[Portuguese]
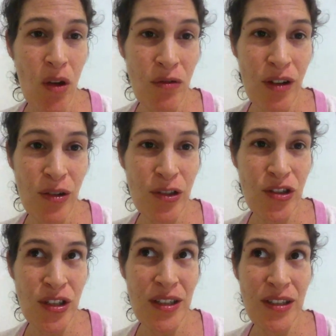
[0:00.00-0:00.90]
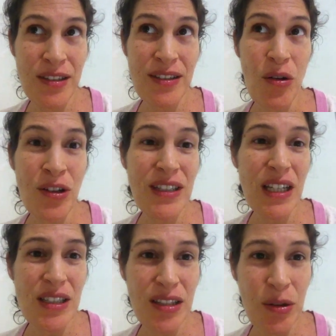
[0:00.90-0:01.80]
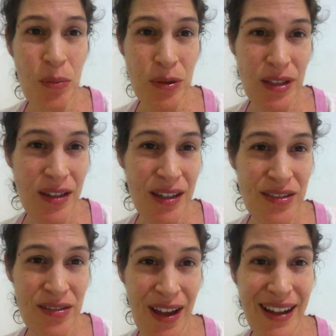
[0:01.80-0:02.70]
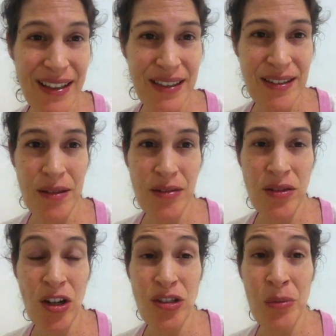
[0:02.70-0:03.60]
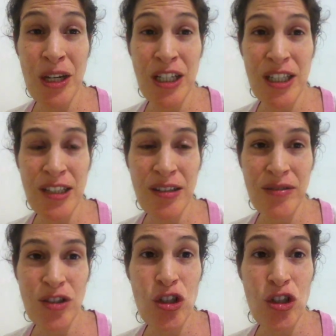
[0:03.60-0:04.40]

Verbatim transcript: um valor de 85% das vacas norte-americanas